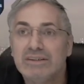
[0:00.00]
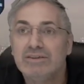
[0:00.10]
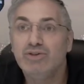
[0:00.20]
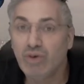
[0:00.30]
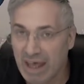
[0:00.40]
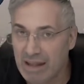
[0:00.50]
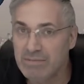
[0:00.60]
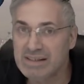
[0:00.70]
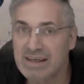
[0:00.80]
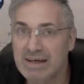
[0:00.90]
nos grandes
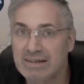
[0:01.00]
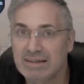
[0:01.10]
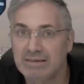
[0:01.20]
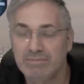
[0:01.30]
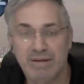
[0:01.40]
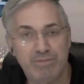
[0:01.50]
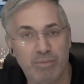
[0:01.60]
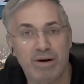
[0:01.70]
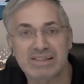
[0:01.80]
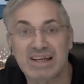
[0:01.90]
misères. Puis pour
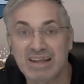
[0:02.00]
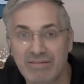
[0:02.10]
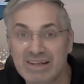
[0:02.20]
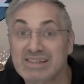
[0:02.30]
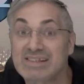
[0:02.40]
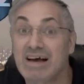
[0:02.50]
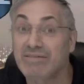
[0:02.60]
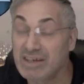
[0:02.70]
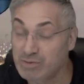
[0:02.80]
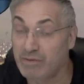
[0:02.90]
passer à travers ce qui s'en
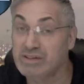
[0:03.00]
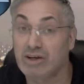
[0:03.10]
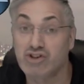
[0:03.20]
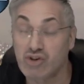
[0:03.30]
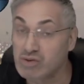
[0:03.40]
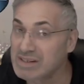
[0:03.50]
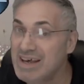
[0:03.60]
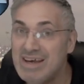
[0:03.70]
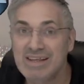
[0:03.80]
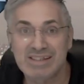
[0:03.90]
vient, je peux vous dire une chose,
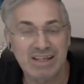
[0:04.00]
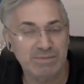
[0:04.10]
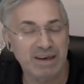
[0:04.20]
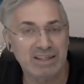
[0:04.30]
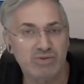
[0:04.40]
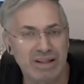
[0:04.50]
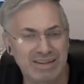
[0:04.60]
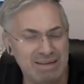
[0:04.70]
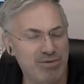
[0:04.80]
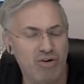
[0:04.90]
sans
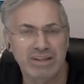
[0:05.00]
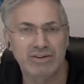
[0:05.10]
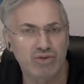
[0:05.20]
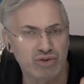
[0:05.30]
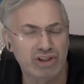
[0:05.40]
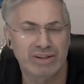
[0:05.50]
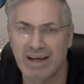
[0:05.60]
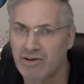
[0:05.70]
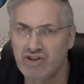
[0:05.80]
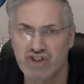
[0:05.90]
spiritualité, on est au-delà de la
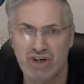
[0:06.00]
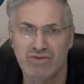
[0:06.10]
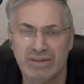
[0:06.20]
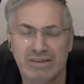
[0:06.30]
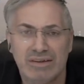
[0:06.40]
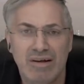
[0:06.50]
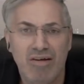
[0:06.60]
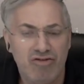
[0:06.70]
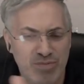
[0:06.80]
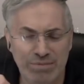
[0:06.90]
religion.
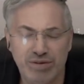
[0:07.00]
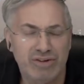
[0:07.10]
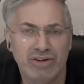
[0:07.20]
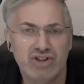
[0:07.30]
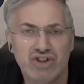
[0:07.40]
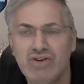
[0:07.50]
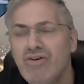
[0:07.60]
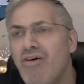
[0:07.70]
Je ne parle pas de religion.